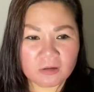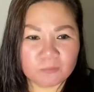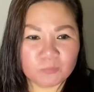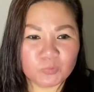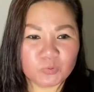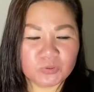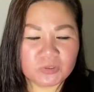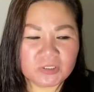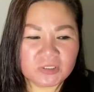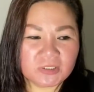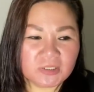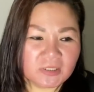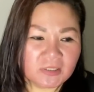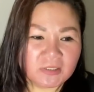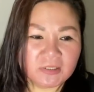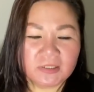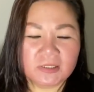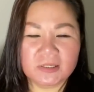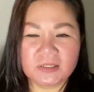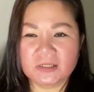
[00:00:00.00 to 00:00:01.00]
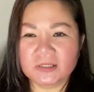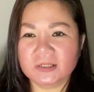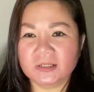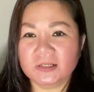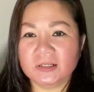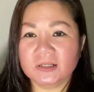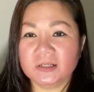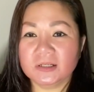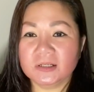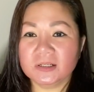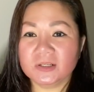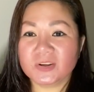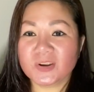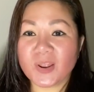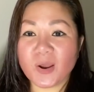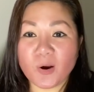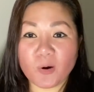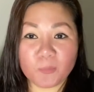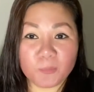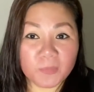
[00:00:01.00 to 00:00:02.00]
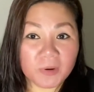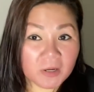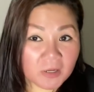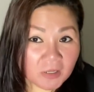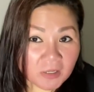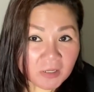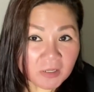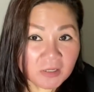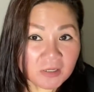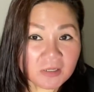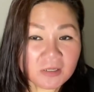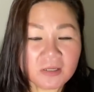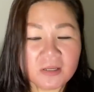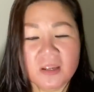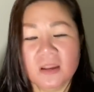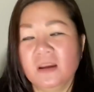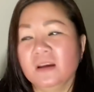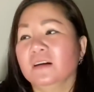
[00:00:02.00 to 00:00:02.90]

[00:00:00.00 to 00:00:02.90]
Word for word: mua cho thủy uh, đồ mới